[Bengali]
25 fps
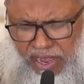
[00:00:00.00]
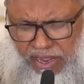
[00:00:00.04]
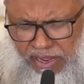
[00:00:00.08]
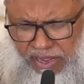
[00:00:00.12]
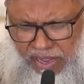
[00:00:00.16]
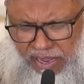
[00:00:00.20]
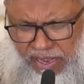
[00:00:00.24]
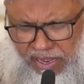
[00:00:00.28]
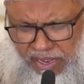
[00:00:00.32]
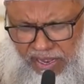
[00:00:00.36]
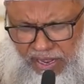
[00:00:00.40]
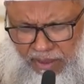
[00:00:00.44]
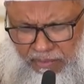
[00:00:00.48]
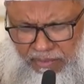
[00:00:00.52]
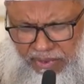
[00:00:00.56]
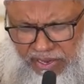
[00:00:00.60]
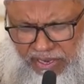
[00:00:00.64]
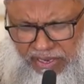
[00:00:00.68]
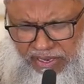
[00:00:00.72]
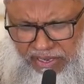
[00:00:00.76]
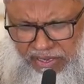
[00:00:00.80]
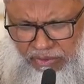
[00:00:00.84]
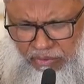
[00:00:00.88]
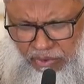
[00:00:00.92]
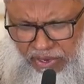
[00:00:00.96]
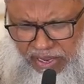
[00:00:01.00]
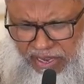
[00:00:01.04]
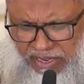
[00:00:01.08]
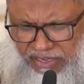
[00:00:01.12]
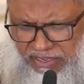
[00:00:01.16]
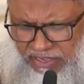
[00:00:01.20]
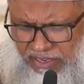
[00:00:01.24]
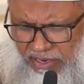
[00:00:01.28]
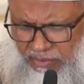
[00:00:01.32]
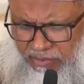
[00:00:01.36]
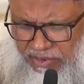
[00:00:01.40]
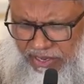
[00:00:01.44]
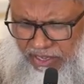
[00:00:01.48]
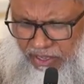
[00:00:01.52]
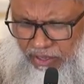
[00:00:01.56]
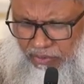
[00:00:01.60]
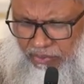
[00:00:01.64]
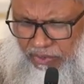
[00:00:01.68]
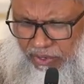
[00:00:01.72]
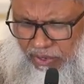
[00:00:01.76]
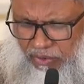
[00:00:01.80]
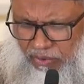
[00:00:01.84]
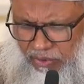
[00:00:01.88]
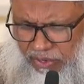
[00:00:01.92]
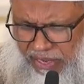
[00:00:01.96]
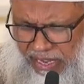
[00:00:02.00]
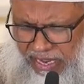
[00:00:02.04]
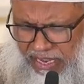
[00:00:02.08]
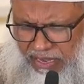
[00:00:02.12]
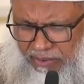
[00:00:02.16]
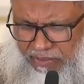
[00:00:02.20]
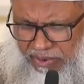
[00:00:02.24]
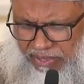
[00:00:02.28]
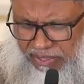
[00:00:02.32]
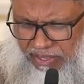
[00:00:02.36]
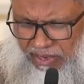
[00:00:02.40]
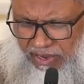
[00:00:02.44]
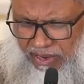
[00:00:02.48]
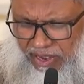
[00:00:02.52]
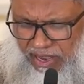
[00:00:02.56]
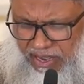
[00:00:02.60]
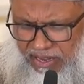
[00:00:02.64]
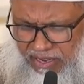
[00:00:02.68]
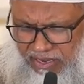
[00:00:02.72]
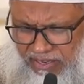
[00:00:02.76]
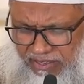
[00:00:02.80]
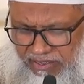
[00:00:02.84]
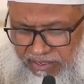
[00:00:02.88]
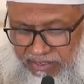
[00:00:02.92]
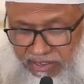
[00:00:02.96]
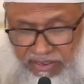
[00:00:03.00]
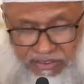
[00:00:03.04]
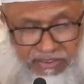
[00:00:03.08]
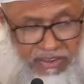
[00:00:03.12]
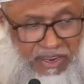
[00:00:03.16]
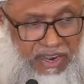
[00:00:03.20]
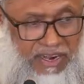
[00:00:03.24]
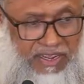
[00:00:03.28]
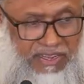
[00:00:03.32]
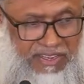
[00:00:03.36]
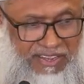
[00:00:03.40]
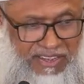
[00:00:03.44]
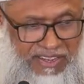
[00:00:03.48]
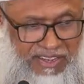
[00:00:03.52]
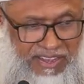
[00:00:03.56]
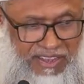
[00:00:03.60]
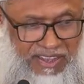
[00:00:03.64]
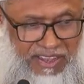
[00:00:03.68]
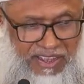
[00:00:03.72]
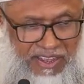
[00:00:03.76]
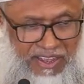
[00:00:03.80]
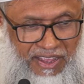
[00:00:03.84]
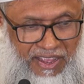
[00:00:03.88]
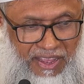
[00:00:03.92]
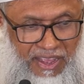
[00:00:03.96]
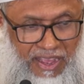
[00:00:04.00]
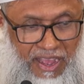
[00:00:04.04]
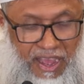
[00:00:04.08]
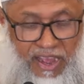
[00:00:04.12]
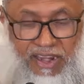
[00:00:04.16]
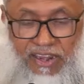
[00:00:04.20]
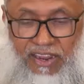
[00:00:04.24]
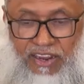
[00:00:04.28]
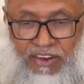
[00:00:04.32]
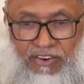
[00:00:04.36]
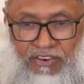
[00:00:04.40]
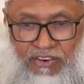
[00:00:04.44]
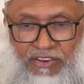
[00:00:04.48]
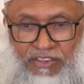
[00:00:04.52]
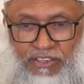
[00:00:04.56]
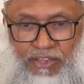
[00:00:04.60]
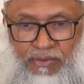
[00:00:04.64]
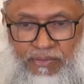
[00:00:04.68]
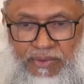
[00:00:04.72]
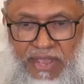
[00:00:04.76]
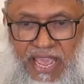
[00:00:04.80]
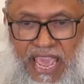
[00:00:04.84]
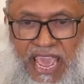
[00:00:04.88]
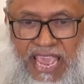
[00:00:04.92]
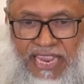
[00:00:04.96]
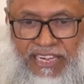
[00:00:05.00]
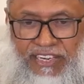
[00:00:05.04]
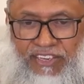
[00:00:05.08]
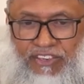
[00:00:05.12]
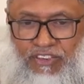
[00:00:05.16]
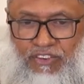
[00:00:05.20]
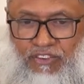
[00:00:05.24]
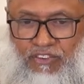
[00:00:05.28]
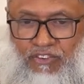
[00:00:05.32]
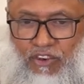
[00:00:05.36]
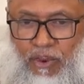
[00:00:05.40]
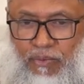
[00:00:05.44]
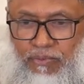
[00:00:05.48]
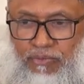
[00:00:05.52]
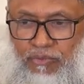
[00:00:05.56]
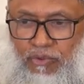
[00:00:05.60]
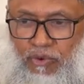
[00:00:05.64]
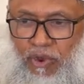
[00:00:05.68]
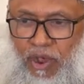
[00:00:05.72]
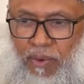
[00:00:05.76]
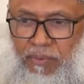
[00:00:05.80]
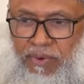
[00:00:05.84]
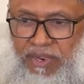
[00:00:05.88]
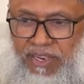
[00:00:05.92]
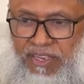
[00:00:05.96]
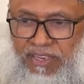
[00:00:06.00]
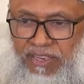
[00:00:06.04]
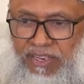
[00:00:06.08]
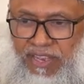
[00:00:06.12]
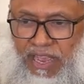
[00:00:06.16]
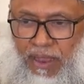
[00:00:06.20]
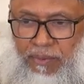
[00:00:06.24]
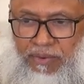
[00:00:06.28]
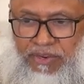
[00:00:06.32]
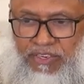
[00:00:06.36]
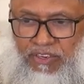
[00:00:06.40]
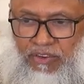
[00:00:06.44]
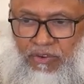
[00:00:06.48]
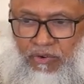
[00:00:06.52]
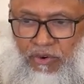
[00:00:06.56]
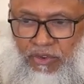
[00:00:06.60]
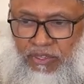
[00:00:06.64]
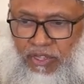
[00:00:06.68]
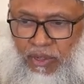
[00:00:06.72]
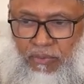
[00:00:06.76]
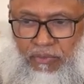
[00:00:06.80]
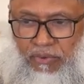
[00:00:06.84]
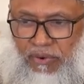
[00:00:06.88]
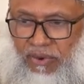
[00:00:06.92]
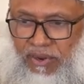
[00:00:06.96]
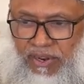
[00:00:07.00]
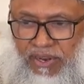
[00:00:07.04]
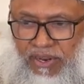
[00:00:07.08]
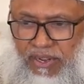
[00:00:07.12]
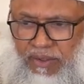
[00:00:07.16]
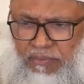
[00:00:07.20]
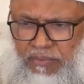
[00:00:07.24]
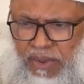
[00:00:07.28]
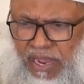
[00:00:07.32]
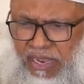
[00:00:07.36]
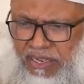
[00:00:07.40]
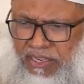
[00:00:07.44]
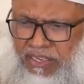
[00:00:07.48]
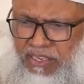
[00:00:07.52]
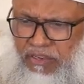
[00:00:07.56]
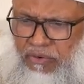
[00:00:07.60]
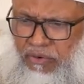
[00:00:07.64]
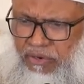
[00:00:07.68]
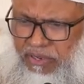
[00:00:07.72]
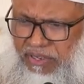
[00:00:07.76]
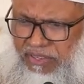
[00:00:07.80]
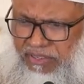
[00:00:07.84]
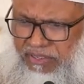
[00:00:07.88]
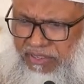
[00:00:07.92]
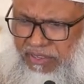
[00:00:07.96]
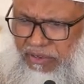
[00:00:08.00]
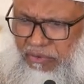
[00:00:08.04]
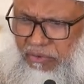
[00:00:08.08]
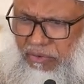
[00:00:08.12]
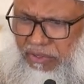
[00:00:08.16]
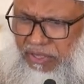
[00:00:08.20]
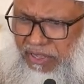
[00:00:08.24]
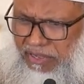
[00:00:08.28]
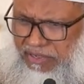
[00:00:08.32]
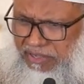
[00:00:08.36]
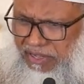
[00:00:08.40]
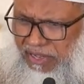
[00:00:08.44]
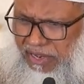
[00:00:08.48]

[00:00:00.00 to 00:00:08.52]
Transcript: মা কাল্লামানি ওয়ালা স্বামী তুমি হুকালিমাতান গাইরে ইস্তের যাহি আল্লাহর কসম একটি শব্দ আমাকে আমার সঙ্গে কথা বললেন না মা কি হয়েছে কোথায়